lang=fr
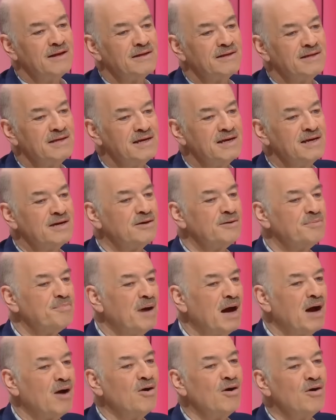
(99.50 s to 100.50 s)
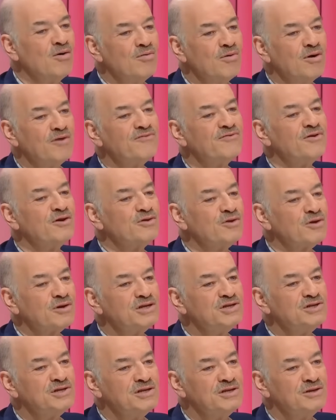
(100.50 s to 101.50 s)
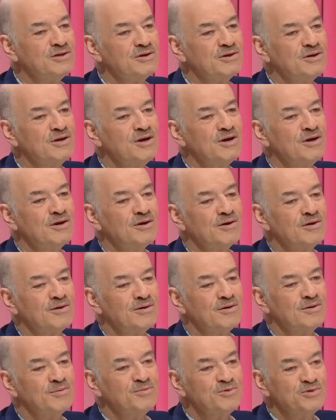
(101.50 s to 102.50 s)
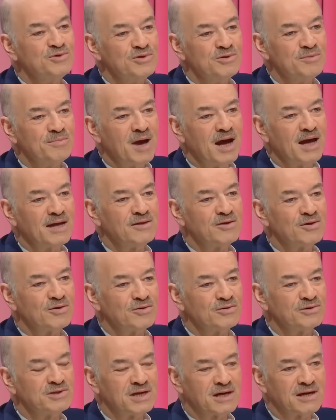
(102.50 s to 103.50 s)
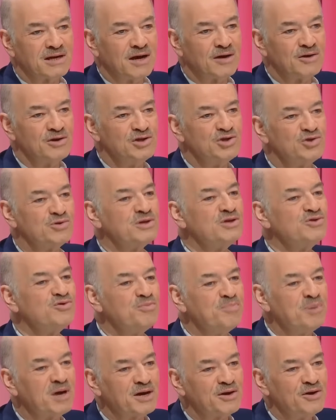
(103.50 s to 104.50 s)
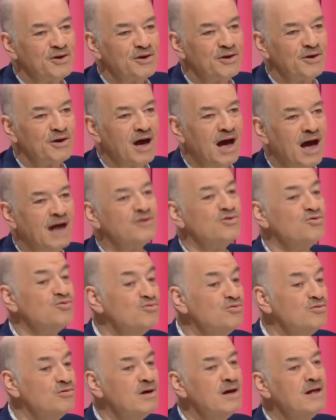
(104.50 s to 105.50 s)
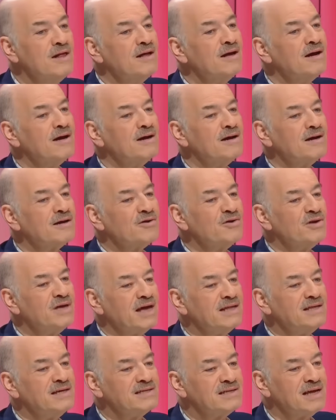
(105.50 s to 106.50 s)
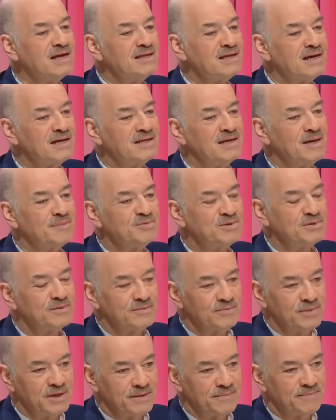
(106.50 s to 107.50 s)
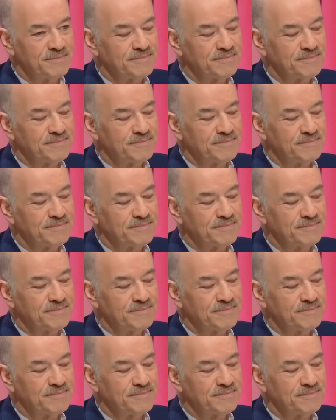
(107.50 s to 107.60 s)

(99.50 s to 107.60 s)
des euh, parents ou enfants d'origine euh, musulmane considèrent que la religion est supérieure à tout, euh, qu'il y a des interdits. Vous faites